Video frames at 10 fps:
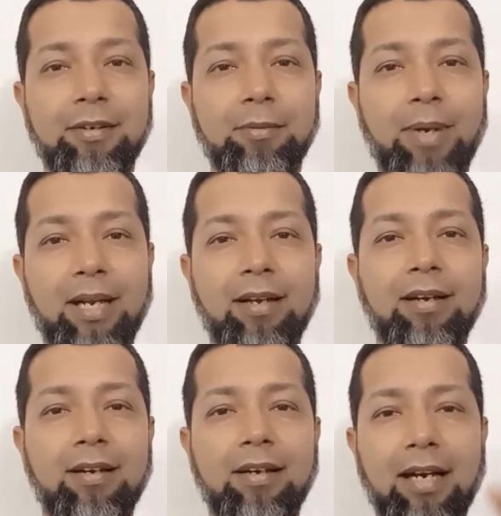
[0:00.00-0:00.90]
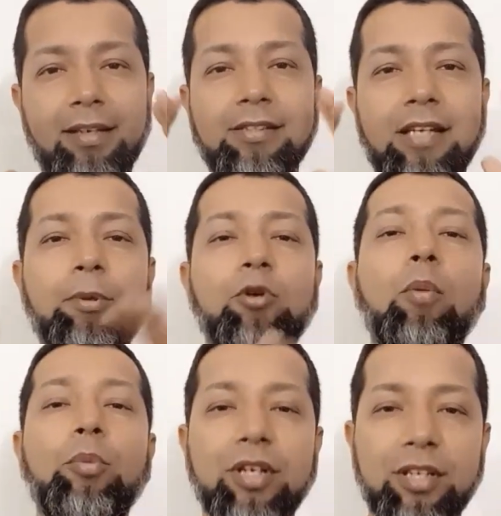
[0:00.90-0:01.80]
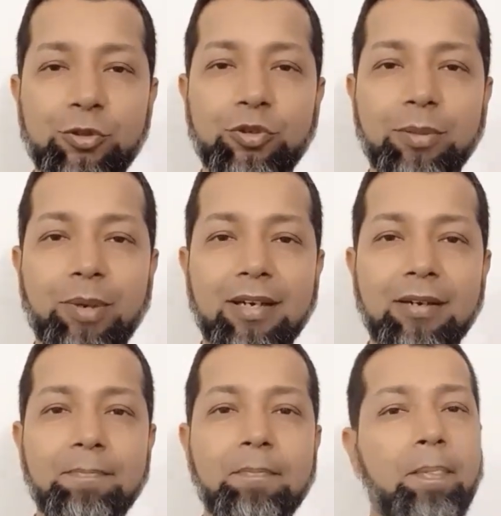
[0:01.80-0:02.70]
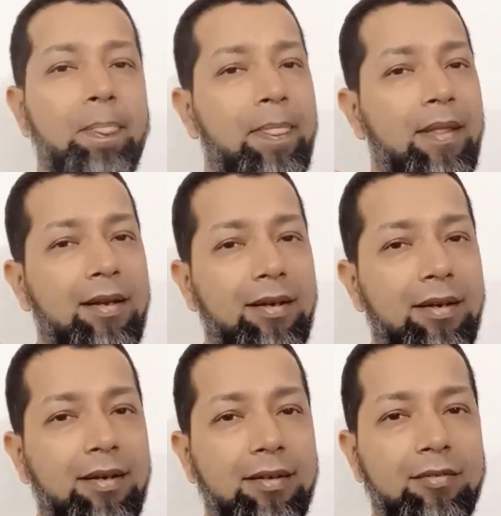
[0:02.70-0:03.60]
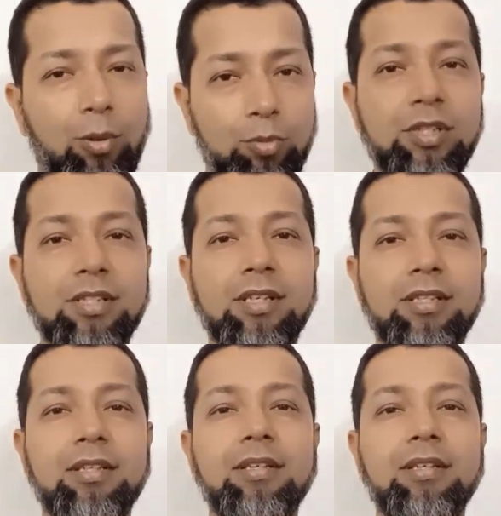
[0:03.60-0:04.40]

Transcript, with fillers: মানে অ্যাটলিস্ট আপনি কম্পিউটার ইউজ করতে পারেন কমন সেন্স আছে